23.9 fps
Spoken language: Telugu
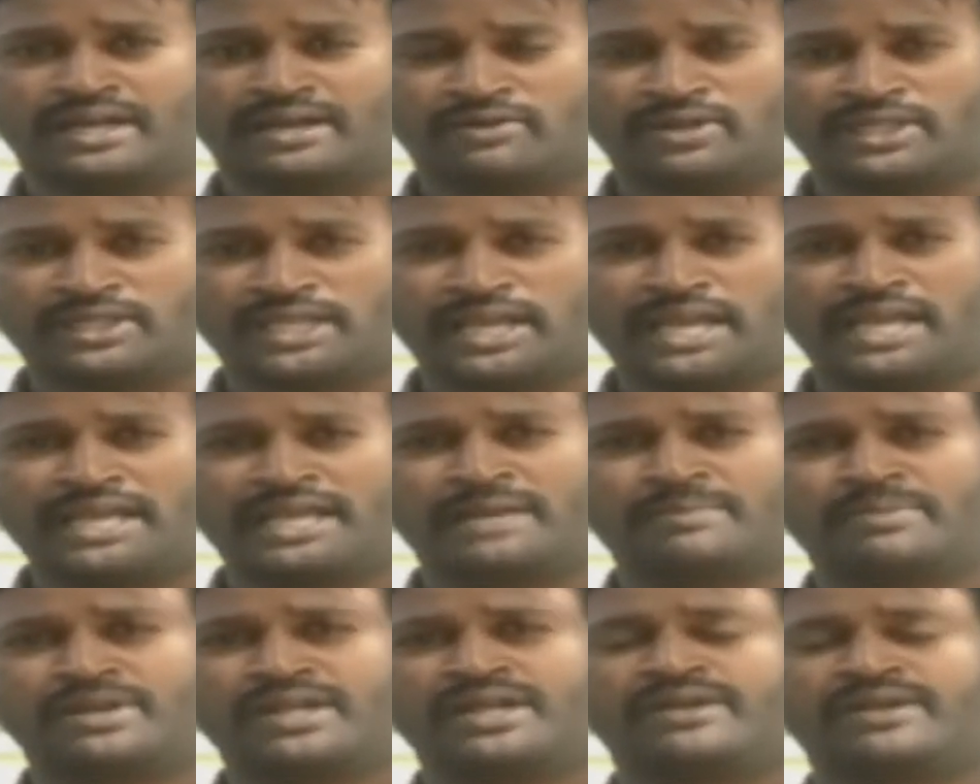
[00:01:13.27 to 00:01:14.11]
కొత్తగా
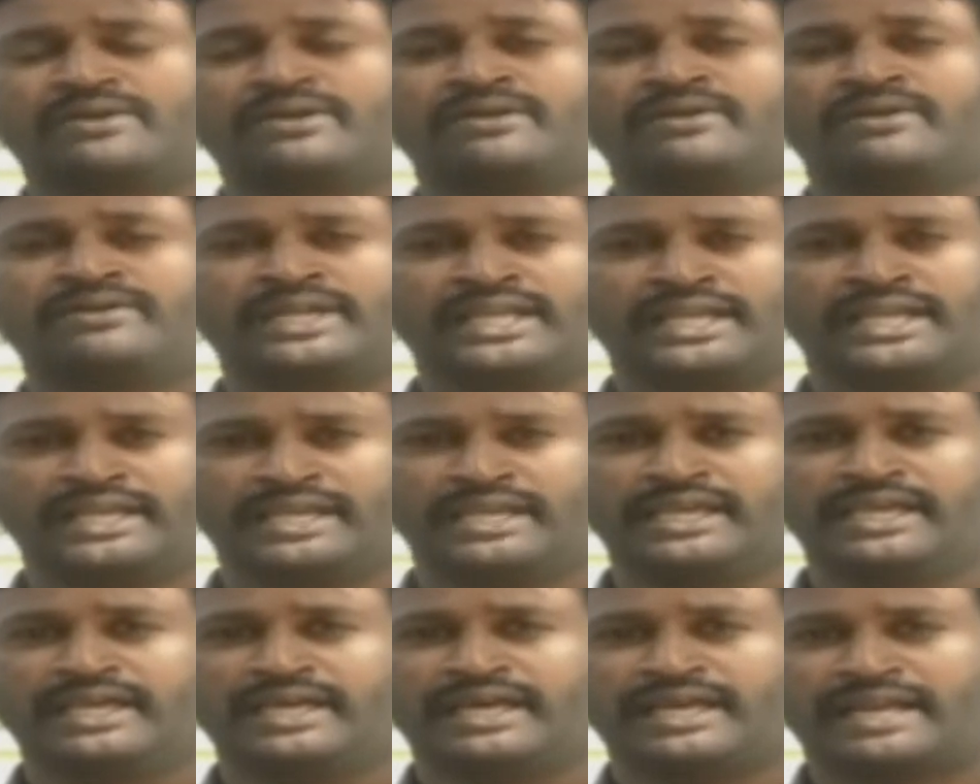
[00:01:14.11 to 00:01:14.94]
ఏర్పడినటువంటి
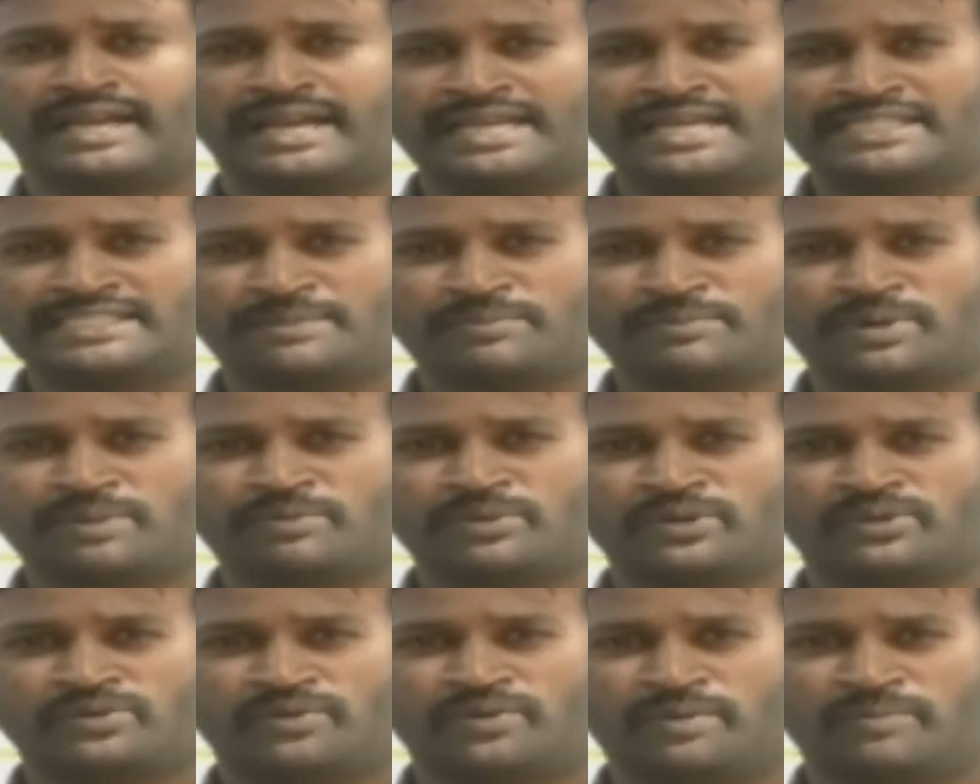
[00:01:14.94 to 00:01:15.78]
రాష్ట్ర
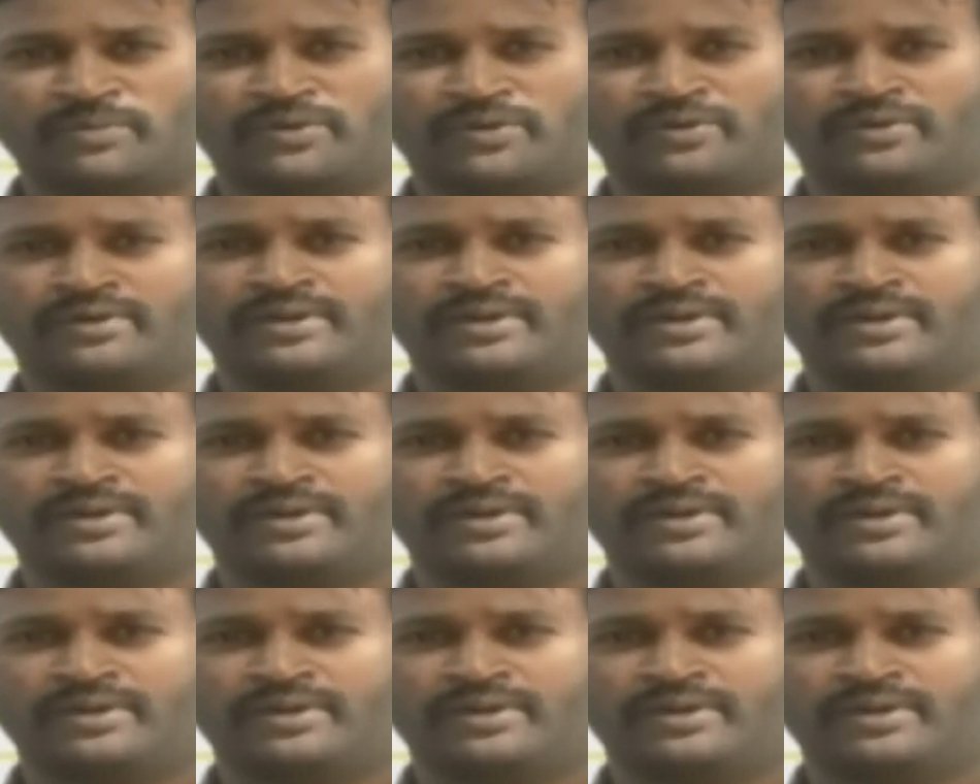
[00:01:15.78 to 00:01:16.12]
ప్రభుత్వము